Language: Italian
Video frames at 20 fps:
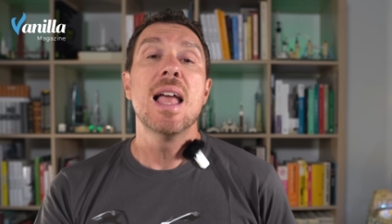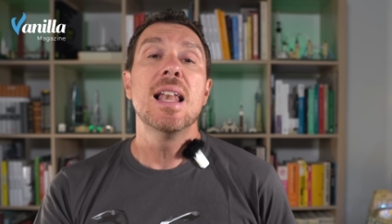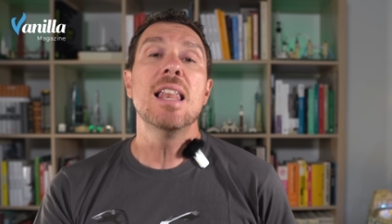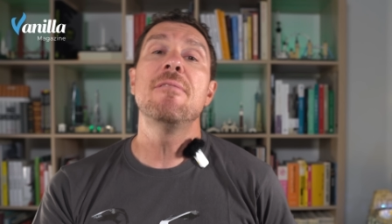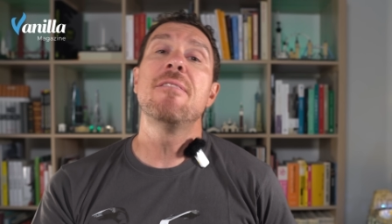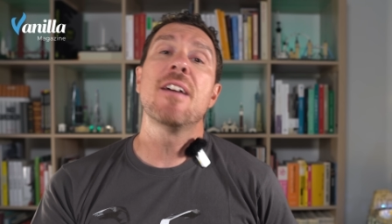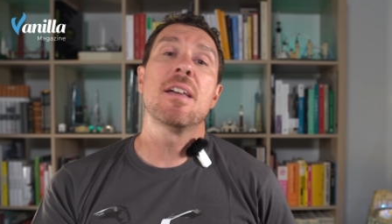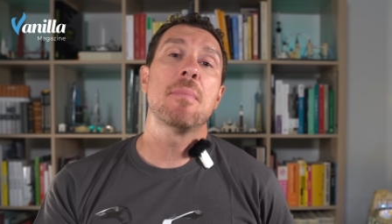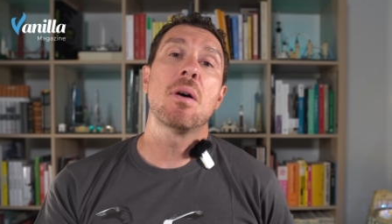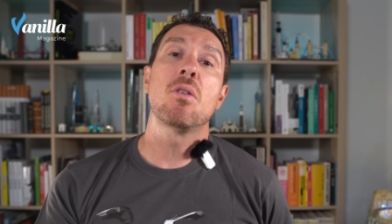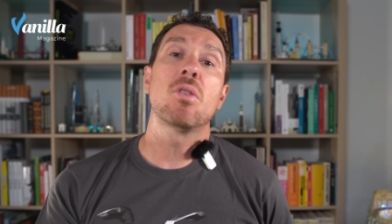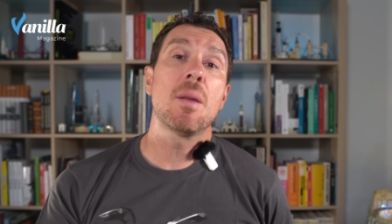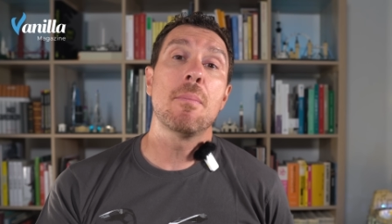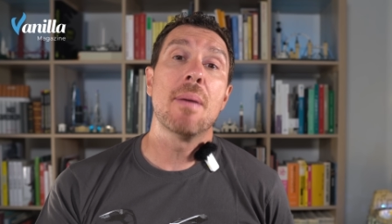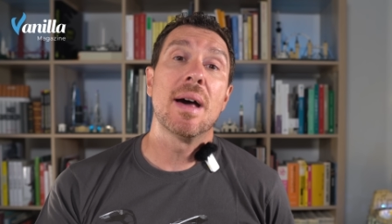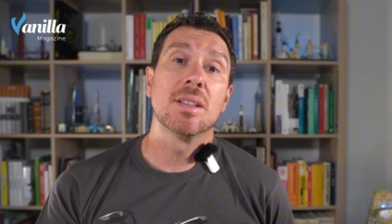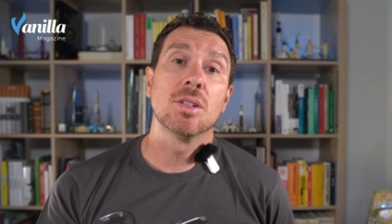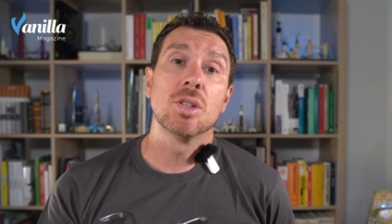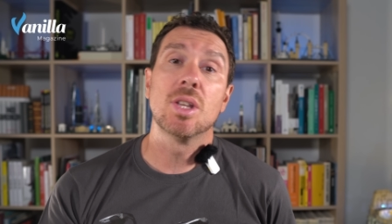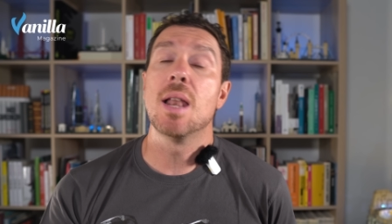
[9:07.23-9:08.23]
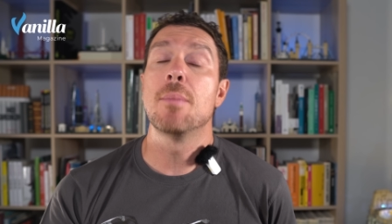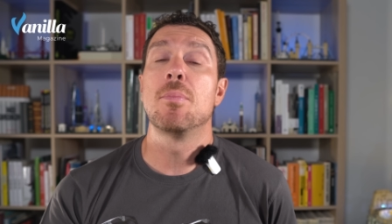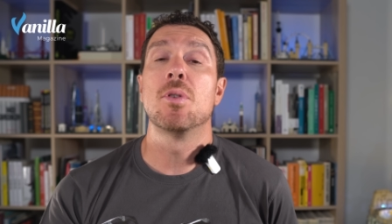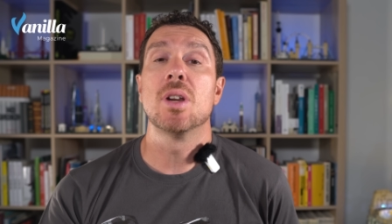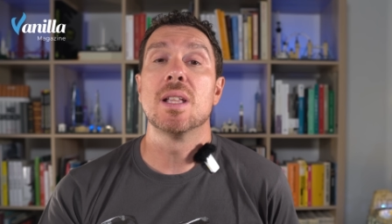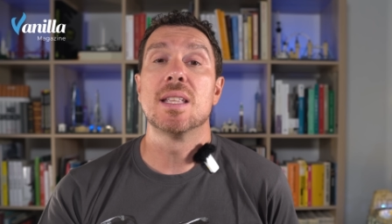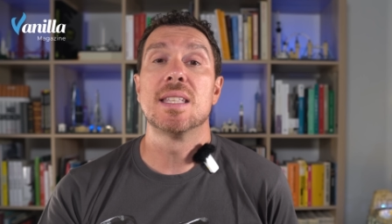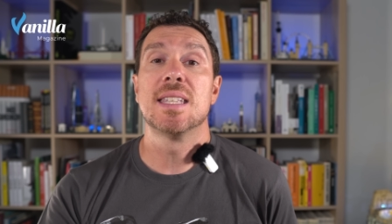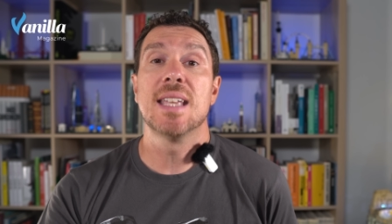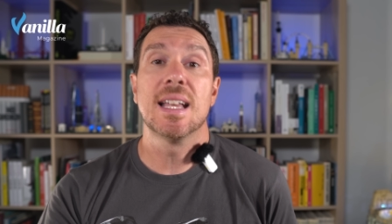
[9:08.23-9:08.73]
Li ferma un reparto della
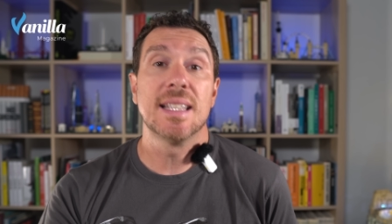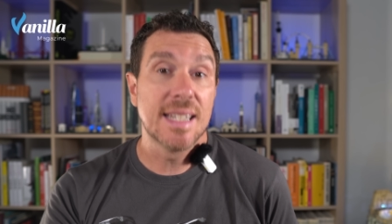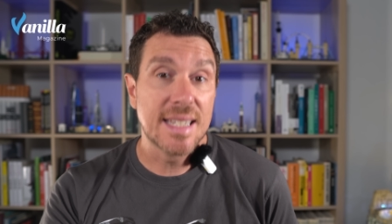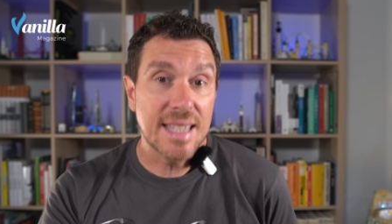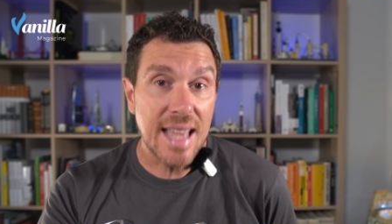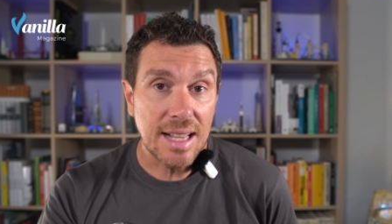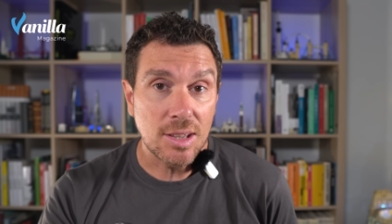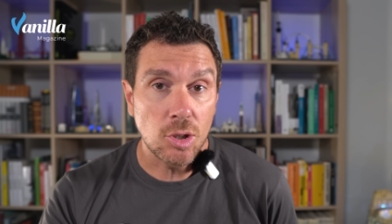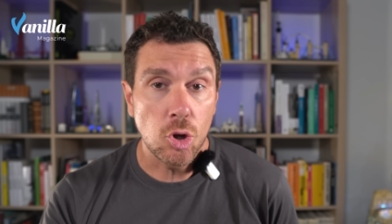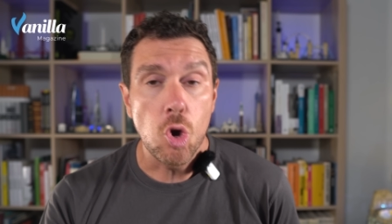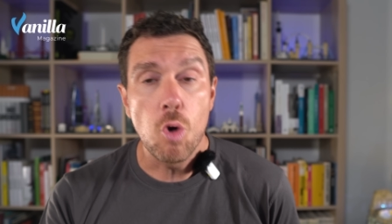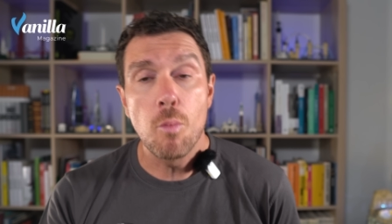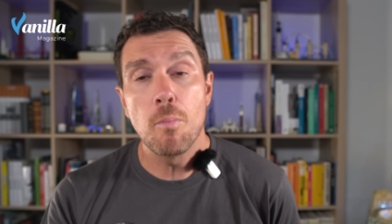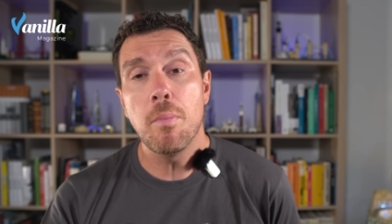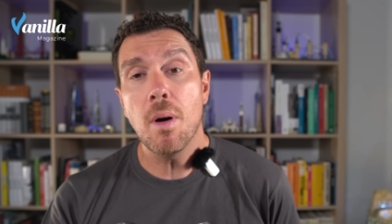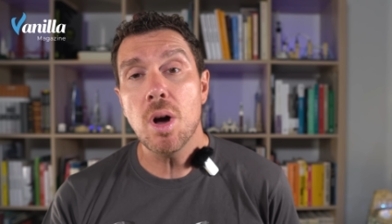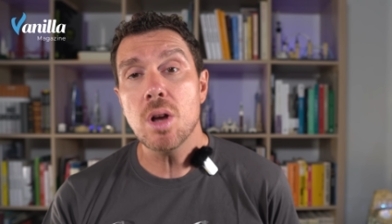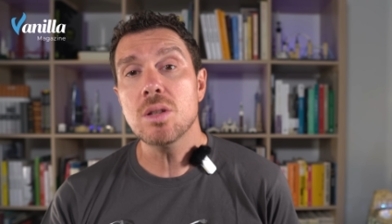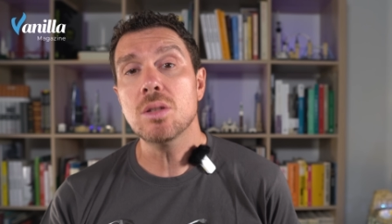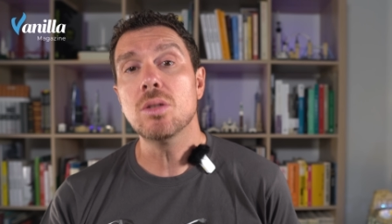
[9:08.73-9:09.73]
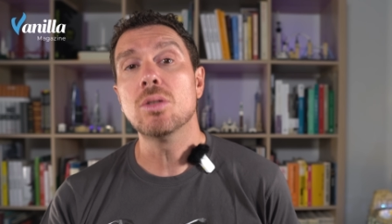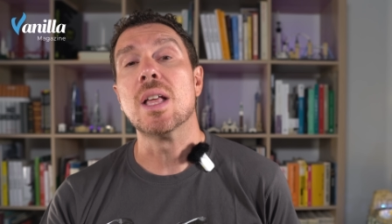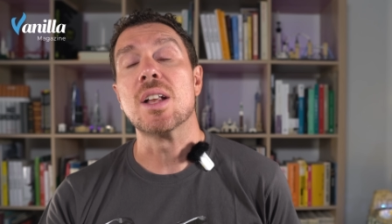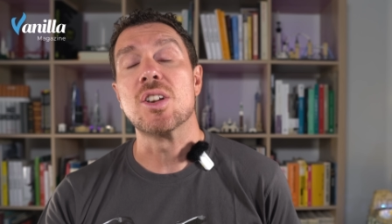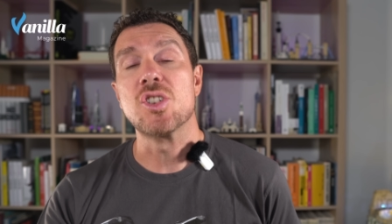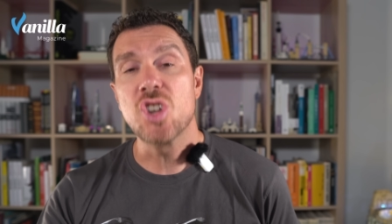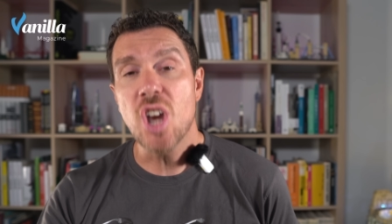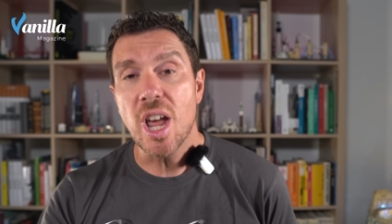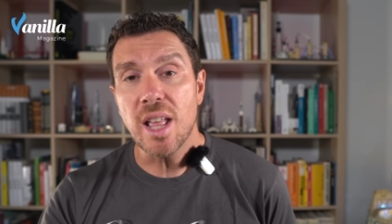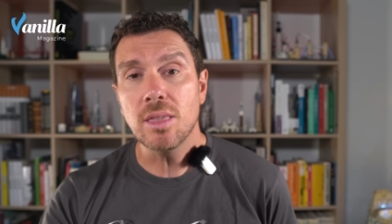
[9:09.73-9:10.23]
Polizia di Stato composto
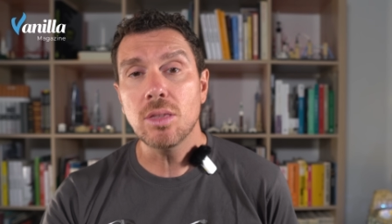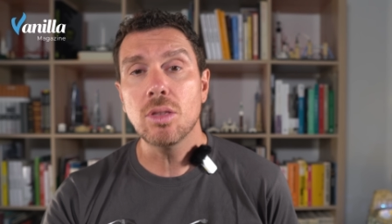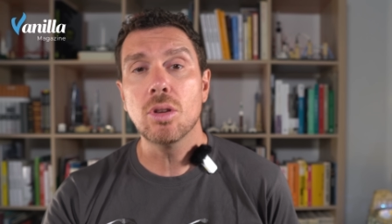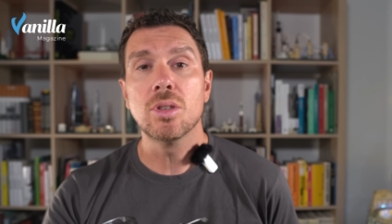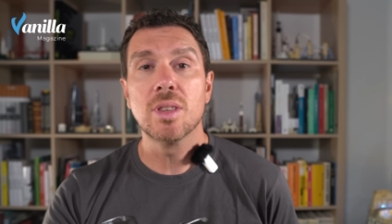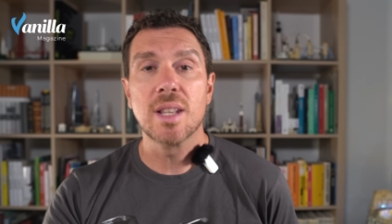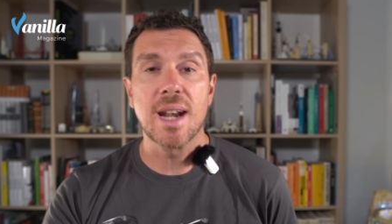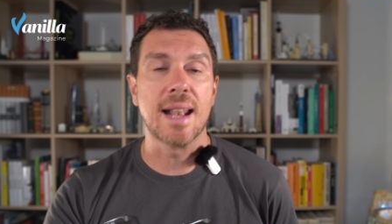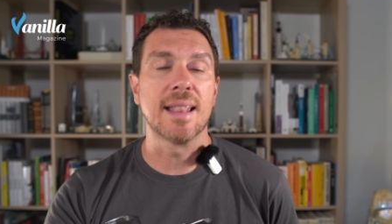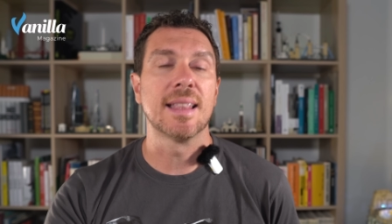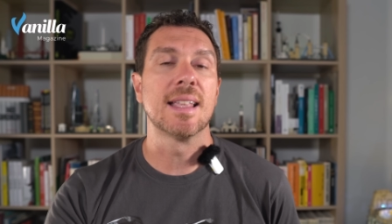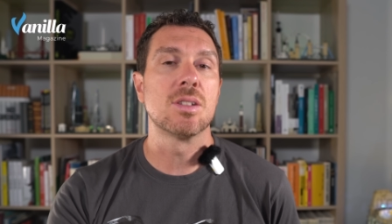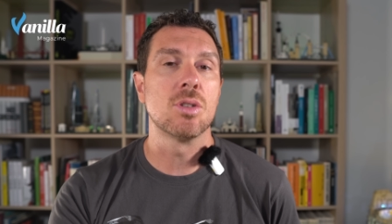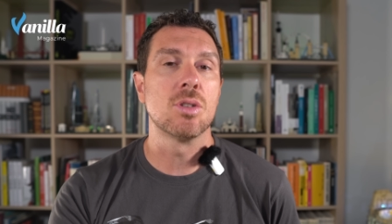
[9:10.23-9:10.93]
da 130